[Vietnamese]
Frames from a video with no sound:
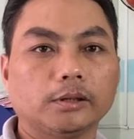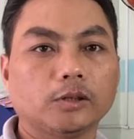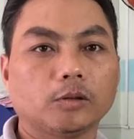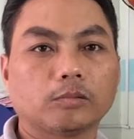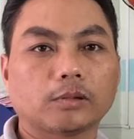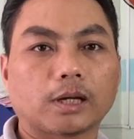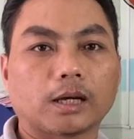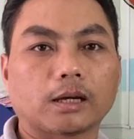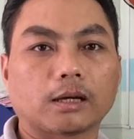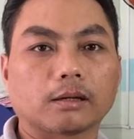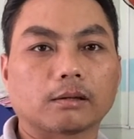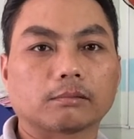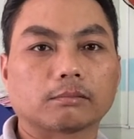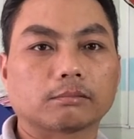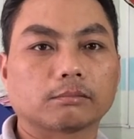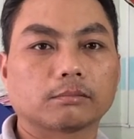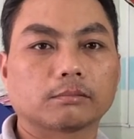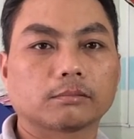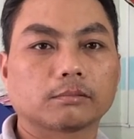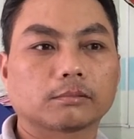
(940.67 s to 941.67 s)
nói chung là
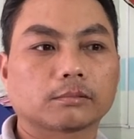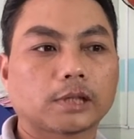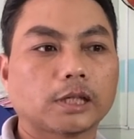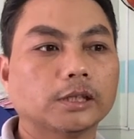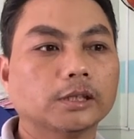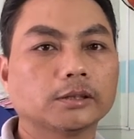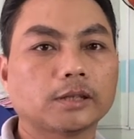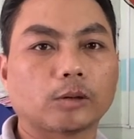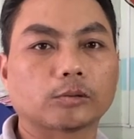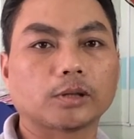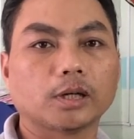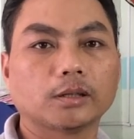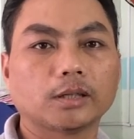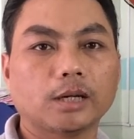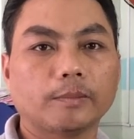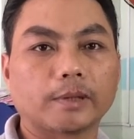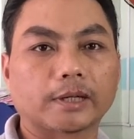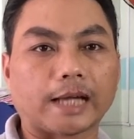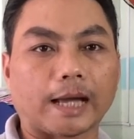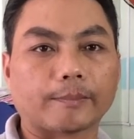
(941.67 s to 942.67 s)
cái hướng đầu
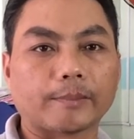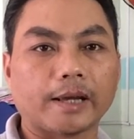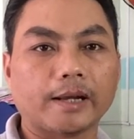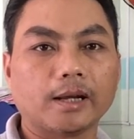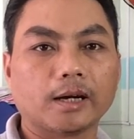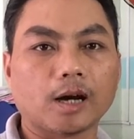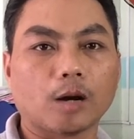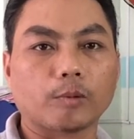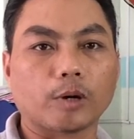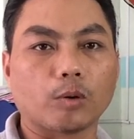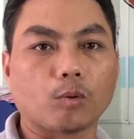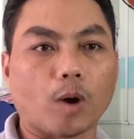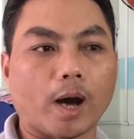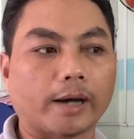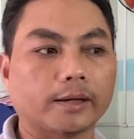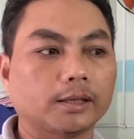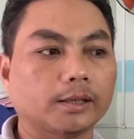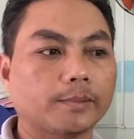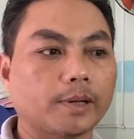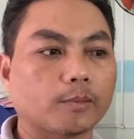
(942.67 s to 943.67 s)
tư đó mình cảm thấy nó không hiệu
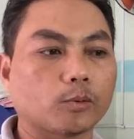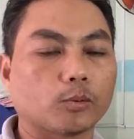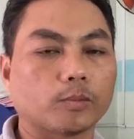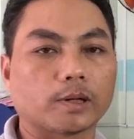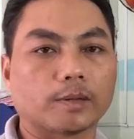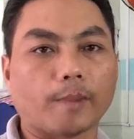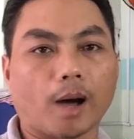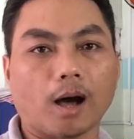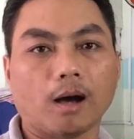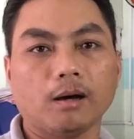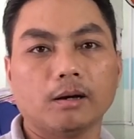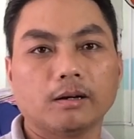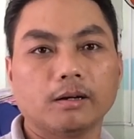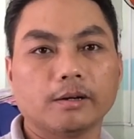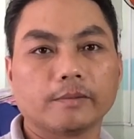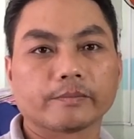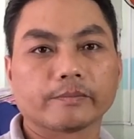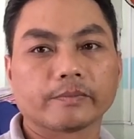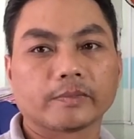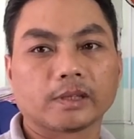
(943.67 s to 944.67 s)
quả nữa bắt buộc phải bỏ
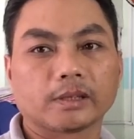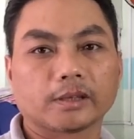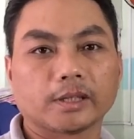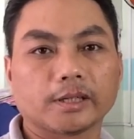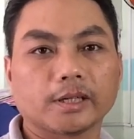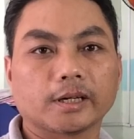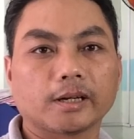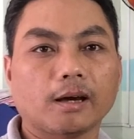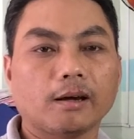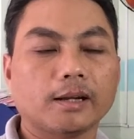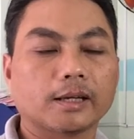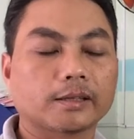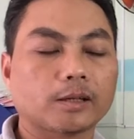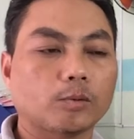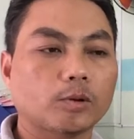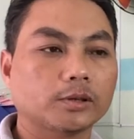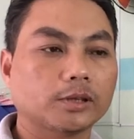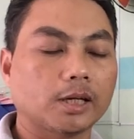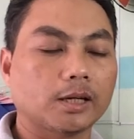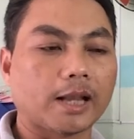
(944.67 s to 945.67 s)
thì do đó là
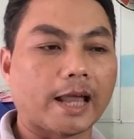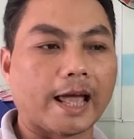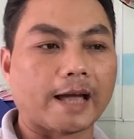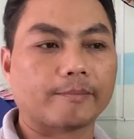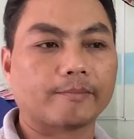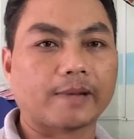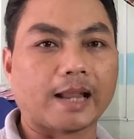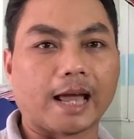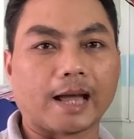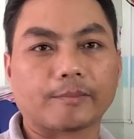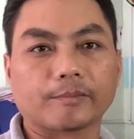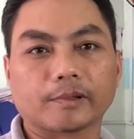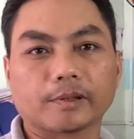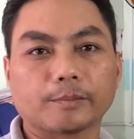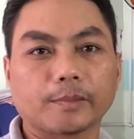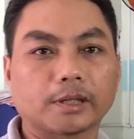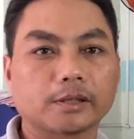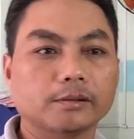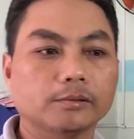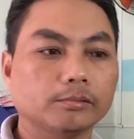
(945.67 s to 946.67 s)
trong quá trình làm
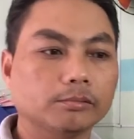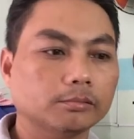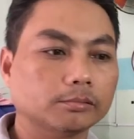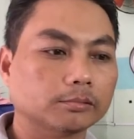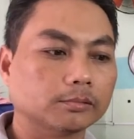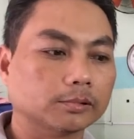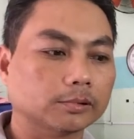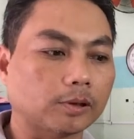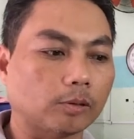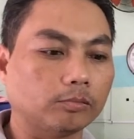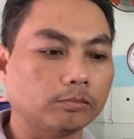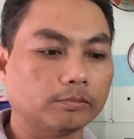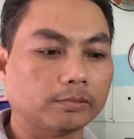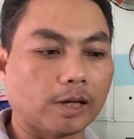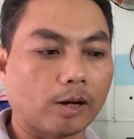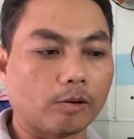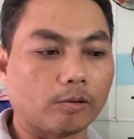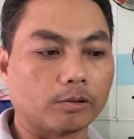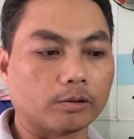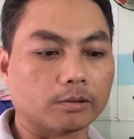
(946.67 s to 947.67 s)
làm rồi mình cứ cũng
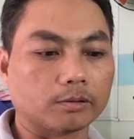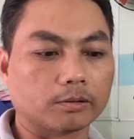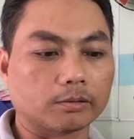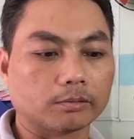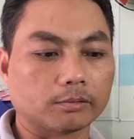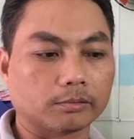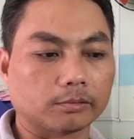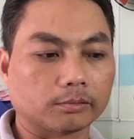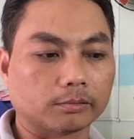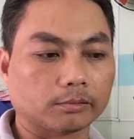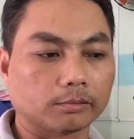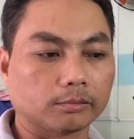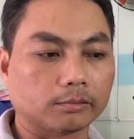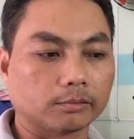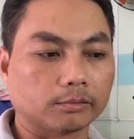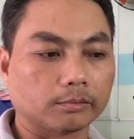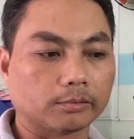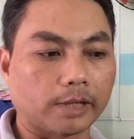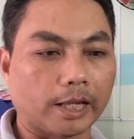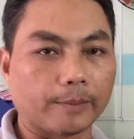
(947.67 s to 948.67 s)
đầu
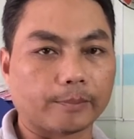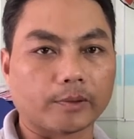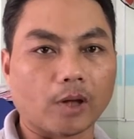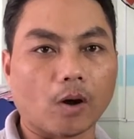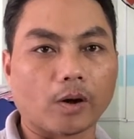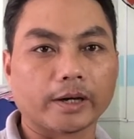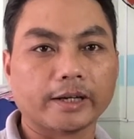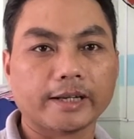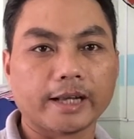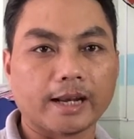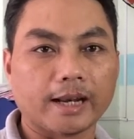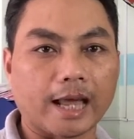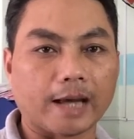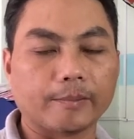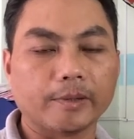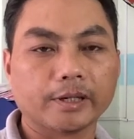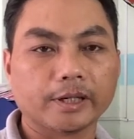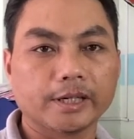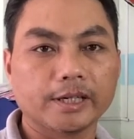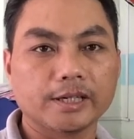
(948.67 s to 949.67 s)
tìm tòi cái này
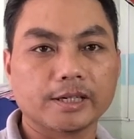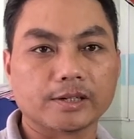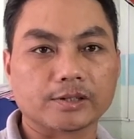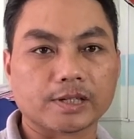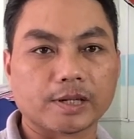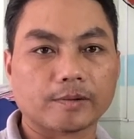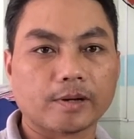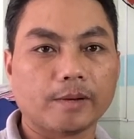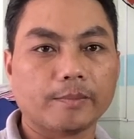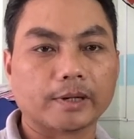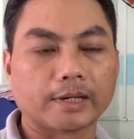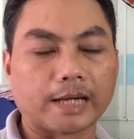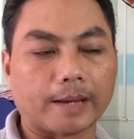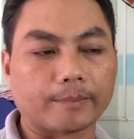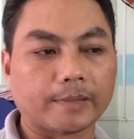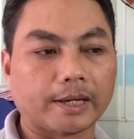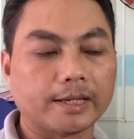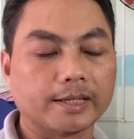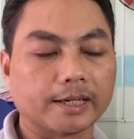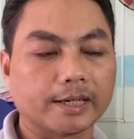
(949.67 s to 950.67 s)
làm cái kia rồi sau đó mình
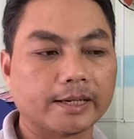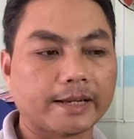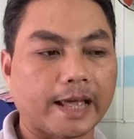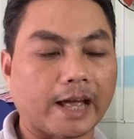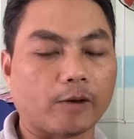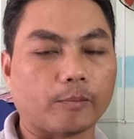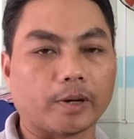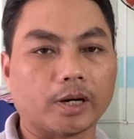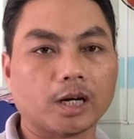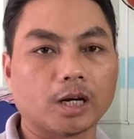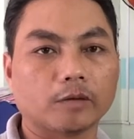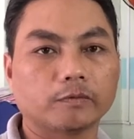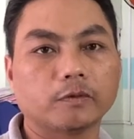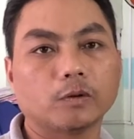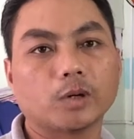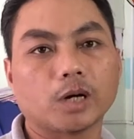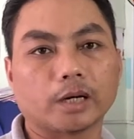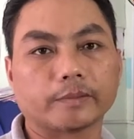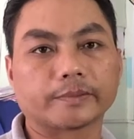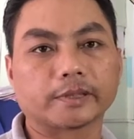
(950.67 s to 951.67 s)
cảm thấy những cái nào mà nó
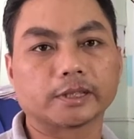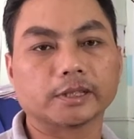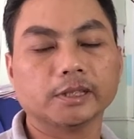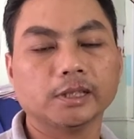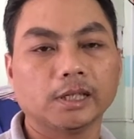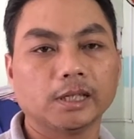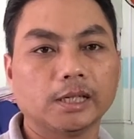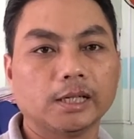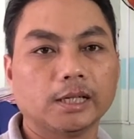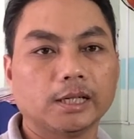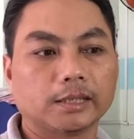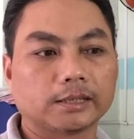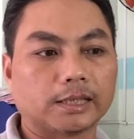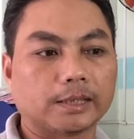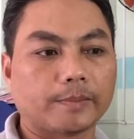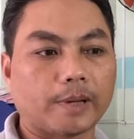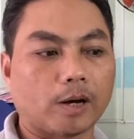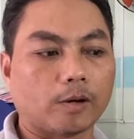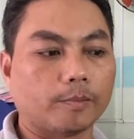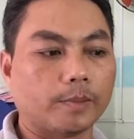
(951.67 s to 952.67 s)
không phù hợp nữa
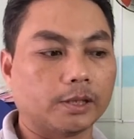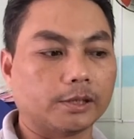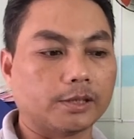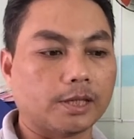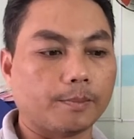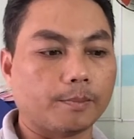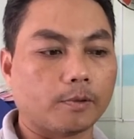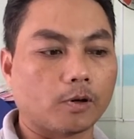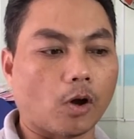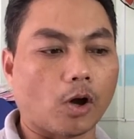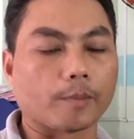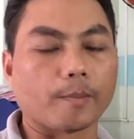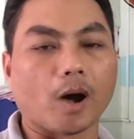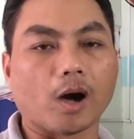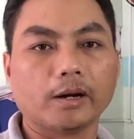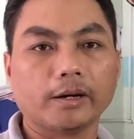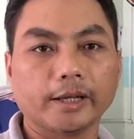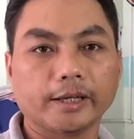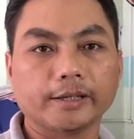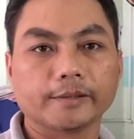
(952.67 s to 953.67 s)
thì đầu mình sẽ loại
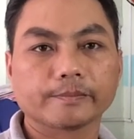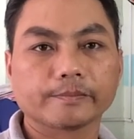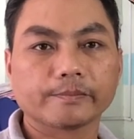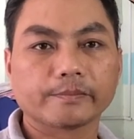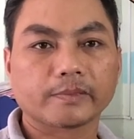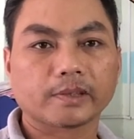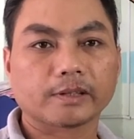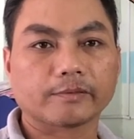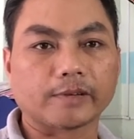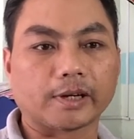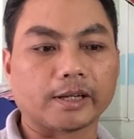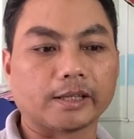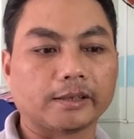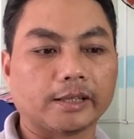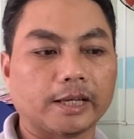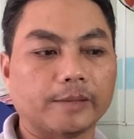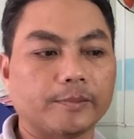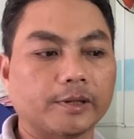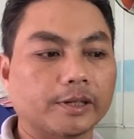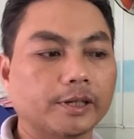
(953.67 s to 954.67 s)
bỏ nó đi và
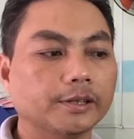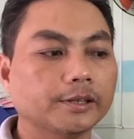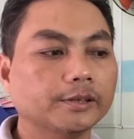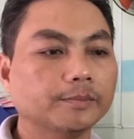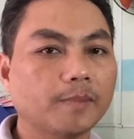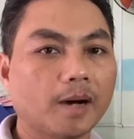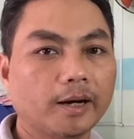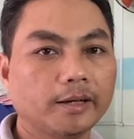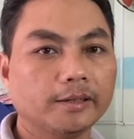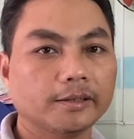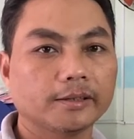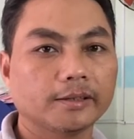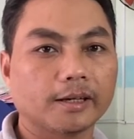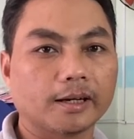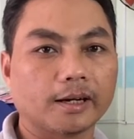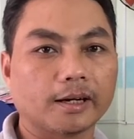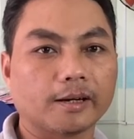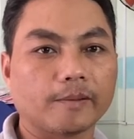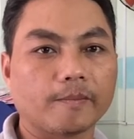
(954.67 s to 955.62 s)
để tìm những cái hướng mới